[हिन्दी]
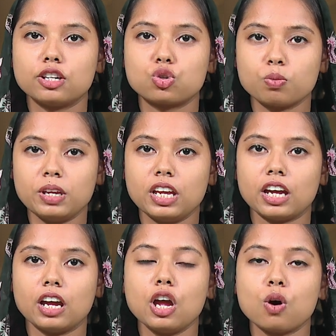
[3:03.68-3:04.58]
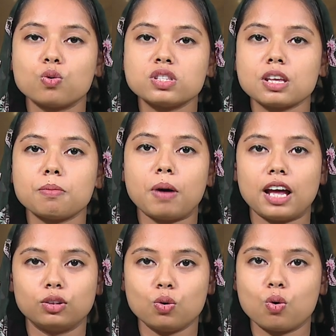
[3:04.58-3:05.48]
हैं चुभी हैं उन सब
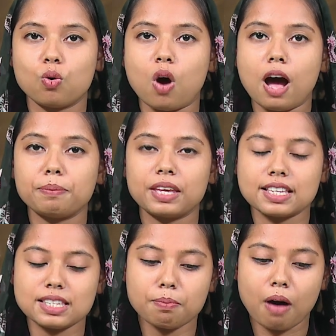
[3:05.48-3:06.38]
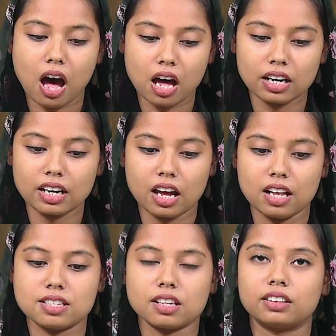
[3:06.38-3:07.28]
बातों को आप कैसे बाहर
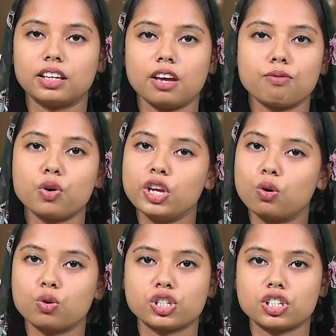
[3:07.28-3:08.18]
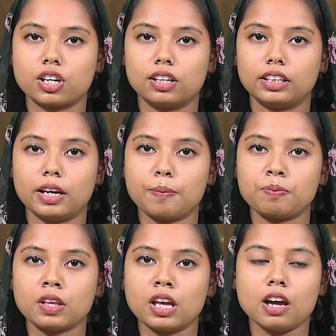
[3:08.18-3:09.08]
निकाल सकते हैं वही कोशिश करते हैं
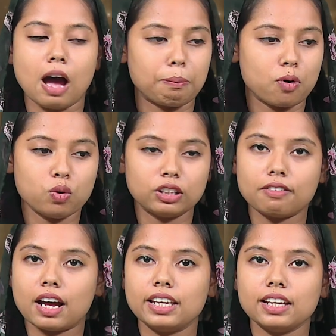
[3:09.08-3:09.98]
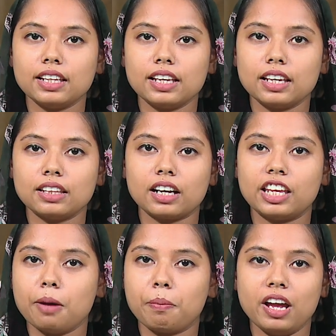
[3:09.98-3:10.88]
आपको वो दवाइयाँ देंगे
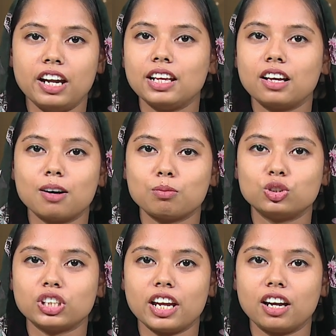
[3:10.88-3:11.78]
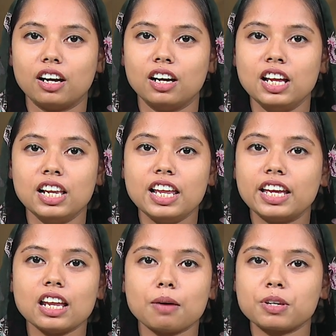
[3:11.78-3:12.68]
ताकि आपका हेडेक कम हो जाएगा
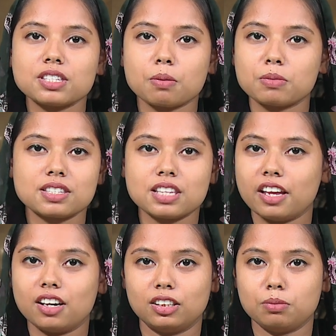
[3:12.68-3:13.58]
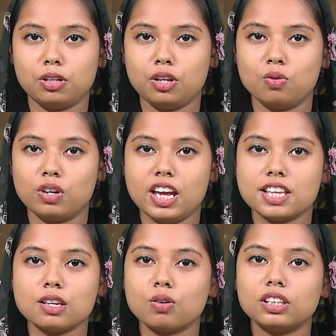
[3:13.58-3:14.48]
लेकिन आपकी समस्याएं ख़त्म नहीं होगी
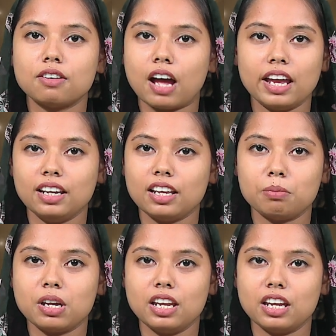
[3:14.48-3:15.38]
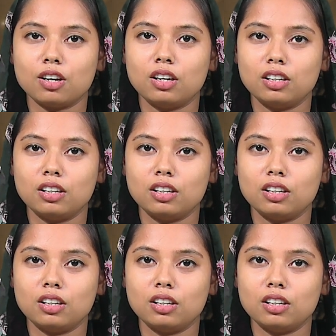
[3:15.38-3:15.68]
ऐसी कोई दवाई नहीं बनी है